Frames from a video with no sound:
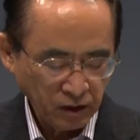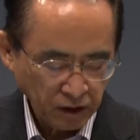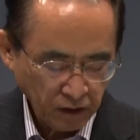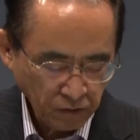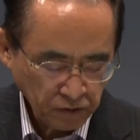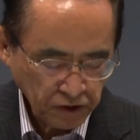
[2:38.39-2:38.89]

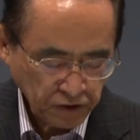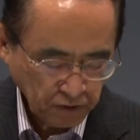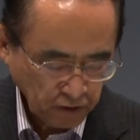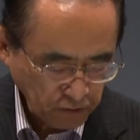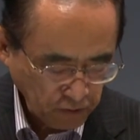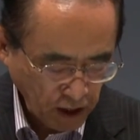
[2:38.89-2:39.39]
で本日
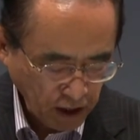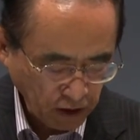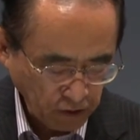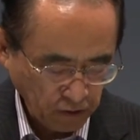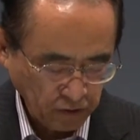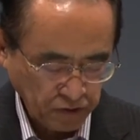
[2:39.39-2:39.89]
はその
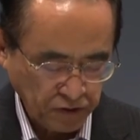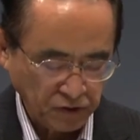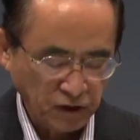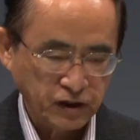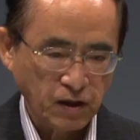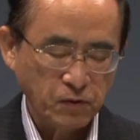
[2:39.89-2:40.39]
中の優
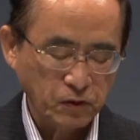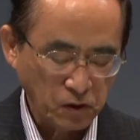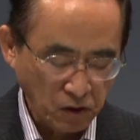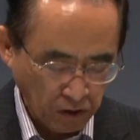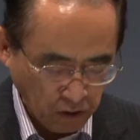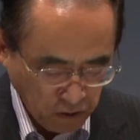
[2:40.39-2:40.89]
れたも
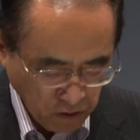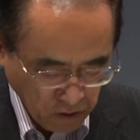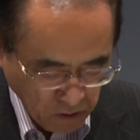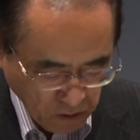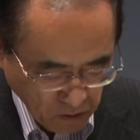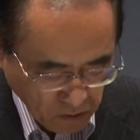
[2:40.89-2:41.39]
のを
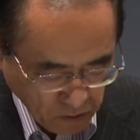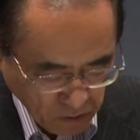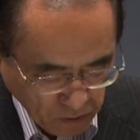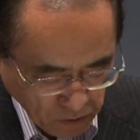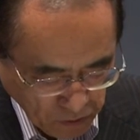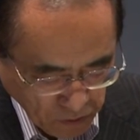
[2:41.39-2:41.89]

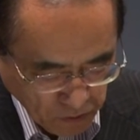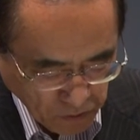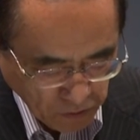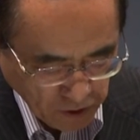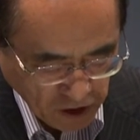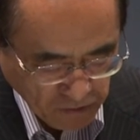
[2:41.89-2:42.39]
表
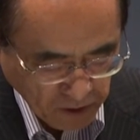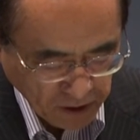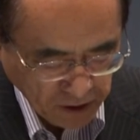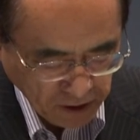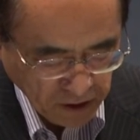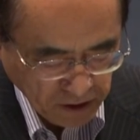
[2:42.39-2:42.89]
彰いたしま
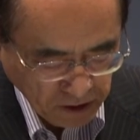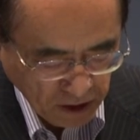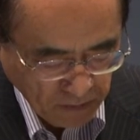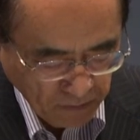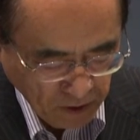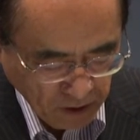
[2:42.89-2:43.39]
してです
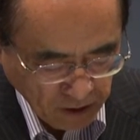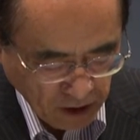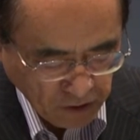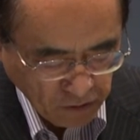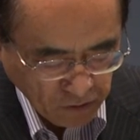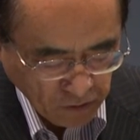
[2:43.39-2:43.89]
ね
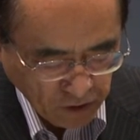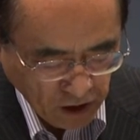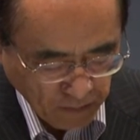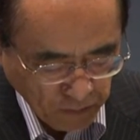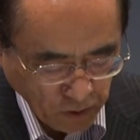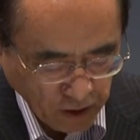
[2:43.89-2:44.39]
代表校に
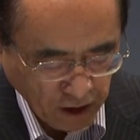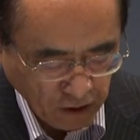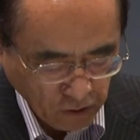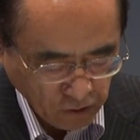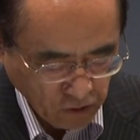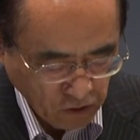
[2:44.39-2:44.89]
発表いただ
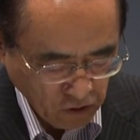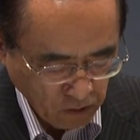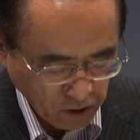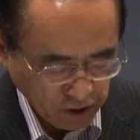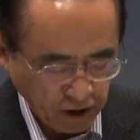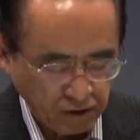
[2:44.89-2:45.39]
こうと
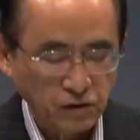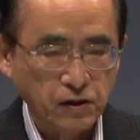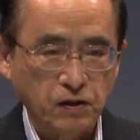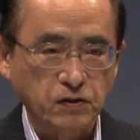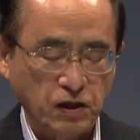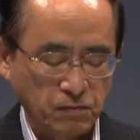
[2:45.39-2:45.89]
思っているの
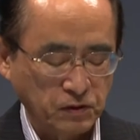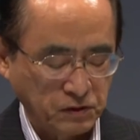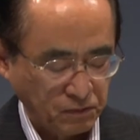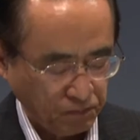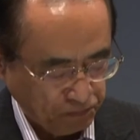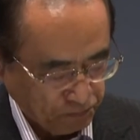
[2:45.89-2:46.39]
でございま
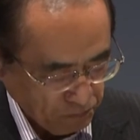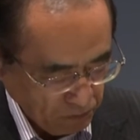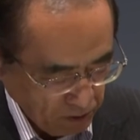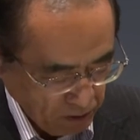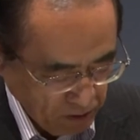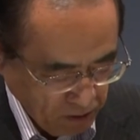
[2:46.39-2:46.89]
す
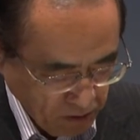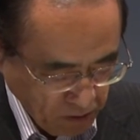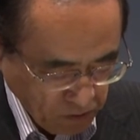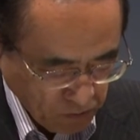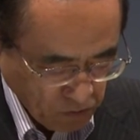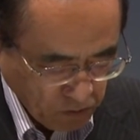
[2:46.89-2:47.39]

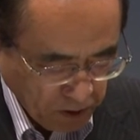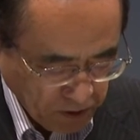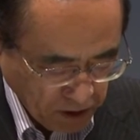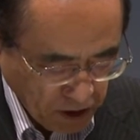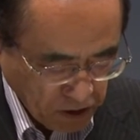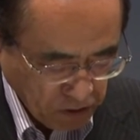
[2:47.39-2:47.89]
特
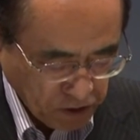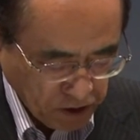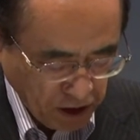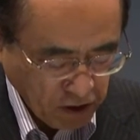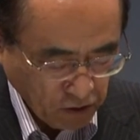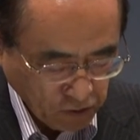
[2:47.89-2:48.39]
別研究指
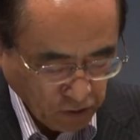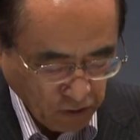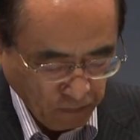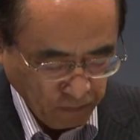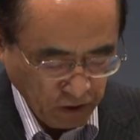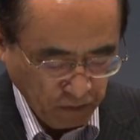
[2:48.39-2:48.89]
定校
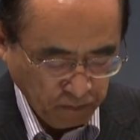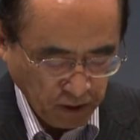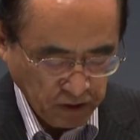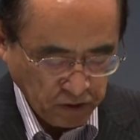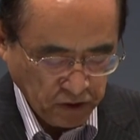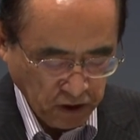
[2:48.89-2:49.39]
と一
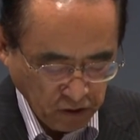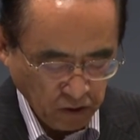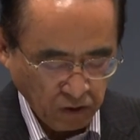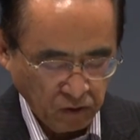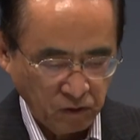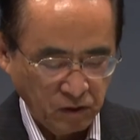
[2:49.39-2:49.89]
般女性
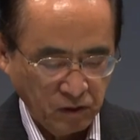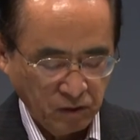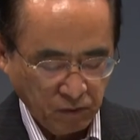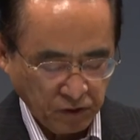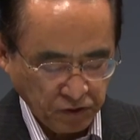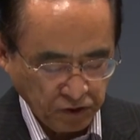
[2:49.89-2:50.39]
校、
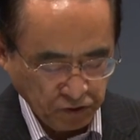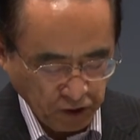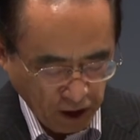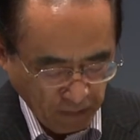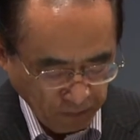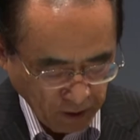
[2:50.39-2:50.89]
まあ、それぞ
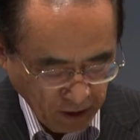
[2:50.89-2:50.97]
れ